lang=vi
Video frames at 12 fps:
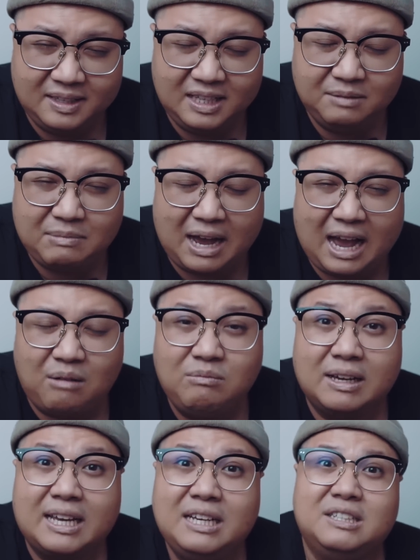nhưng mà ông
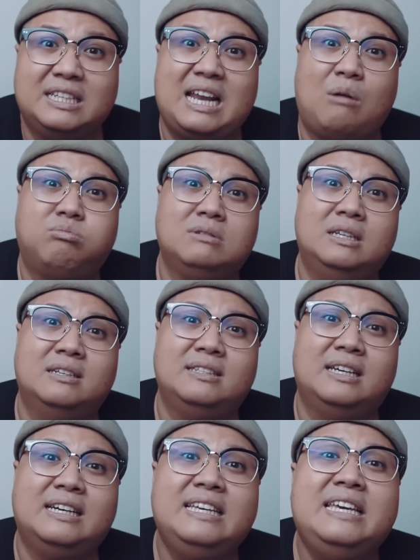là cái người đọc được
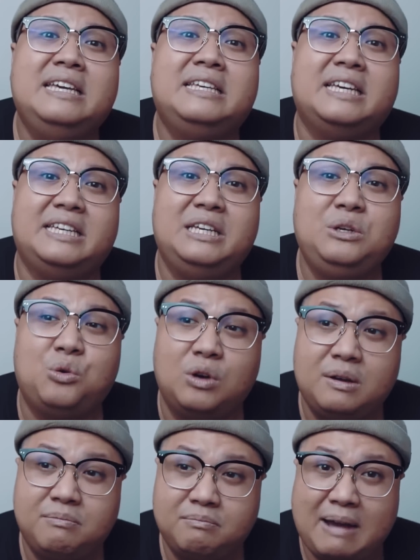những cái di chỉ của
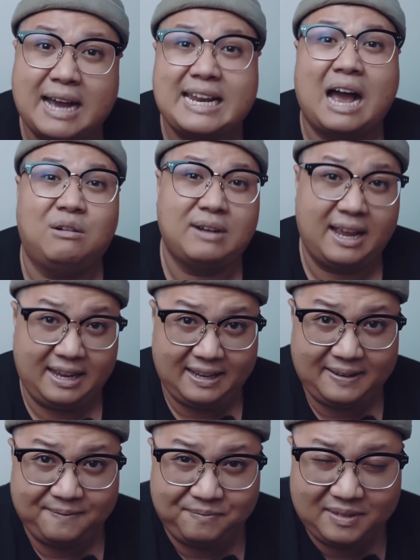cái ma đạo này
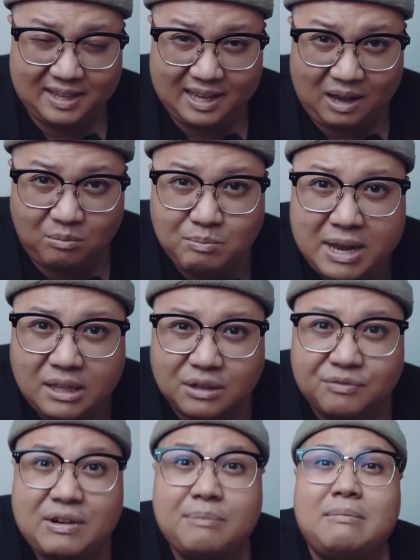ông biết
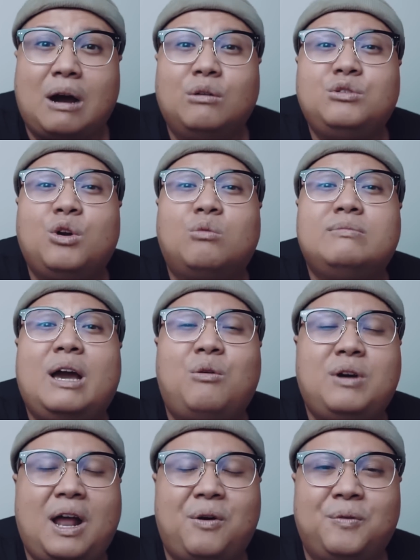được pháp bảo chôn
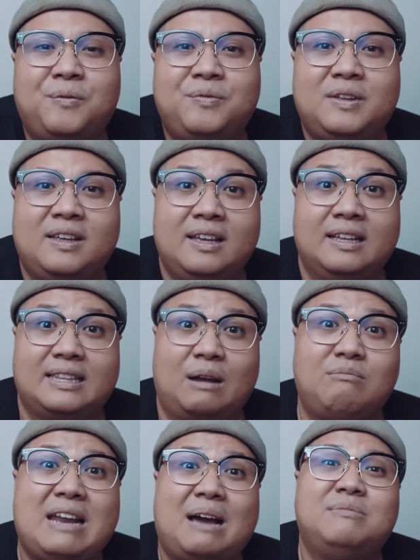giấu ở đâu tại
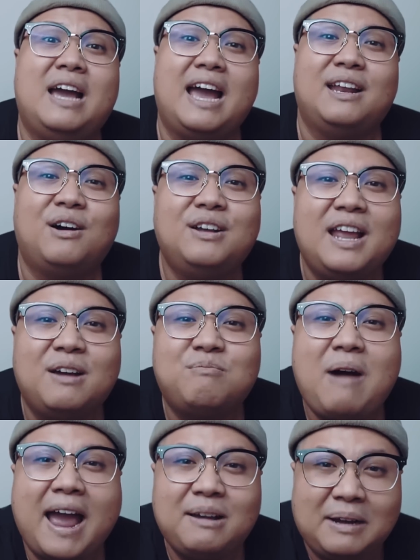ông làm nghề đó để ông
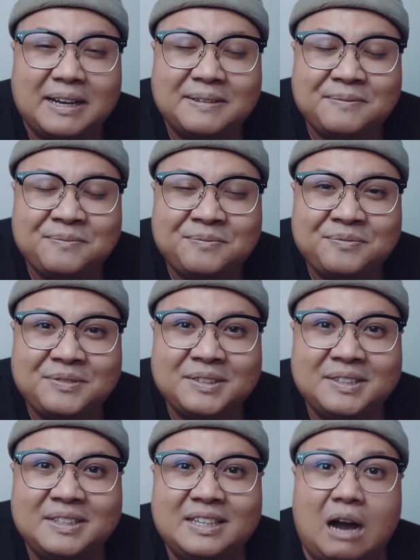bán mà
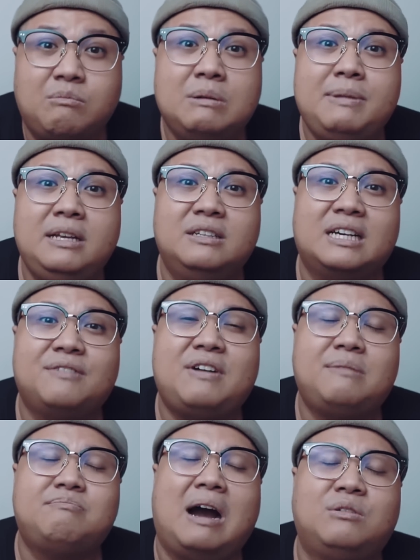ông mới biết được cái
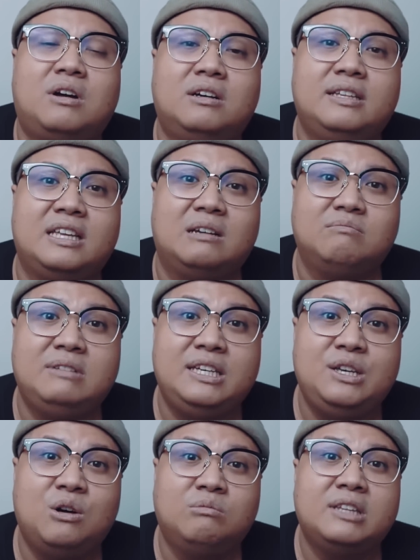pháp bảo đó thì ông
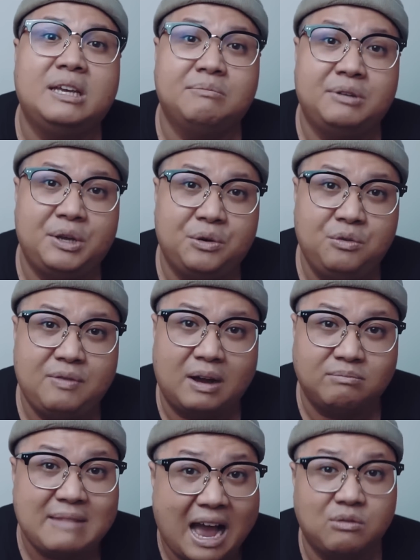đi vô ông tìm hiểu và
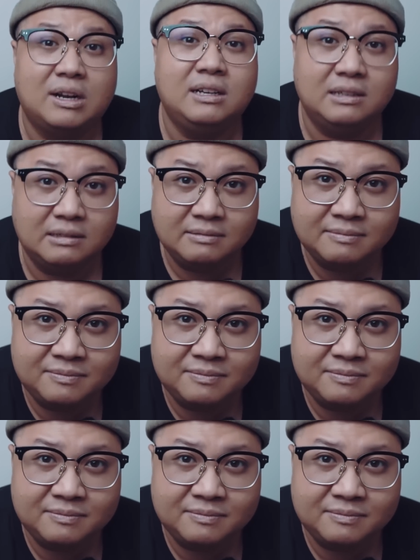ông đào ra được